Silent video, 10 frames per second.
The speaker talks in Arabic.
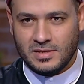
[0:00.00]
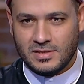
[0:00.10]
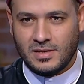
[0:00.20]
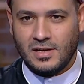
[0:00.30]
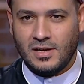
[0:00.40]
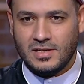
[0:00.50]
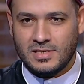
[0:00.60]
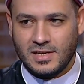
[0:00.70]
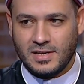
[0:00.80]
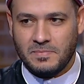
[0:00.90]
صلى الله عليه
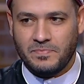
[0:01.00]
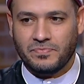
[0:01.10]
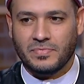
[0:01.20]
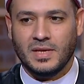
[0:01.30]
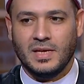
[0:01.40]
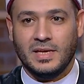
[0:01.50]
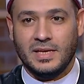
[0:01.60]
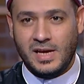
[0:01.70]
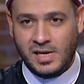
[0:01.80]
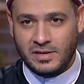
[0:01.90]
وسلم
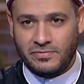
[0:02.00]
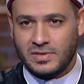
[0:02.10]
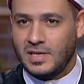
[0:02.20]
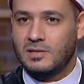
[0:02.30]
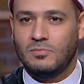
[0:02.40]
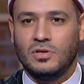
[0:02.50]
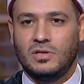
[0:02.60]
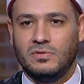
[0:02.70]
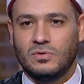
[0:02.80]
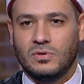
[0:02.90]
يحلف في ثلاث
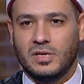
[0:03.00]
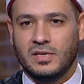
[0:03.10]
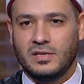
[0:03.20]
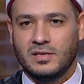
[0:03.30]
مواضع في القرآن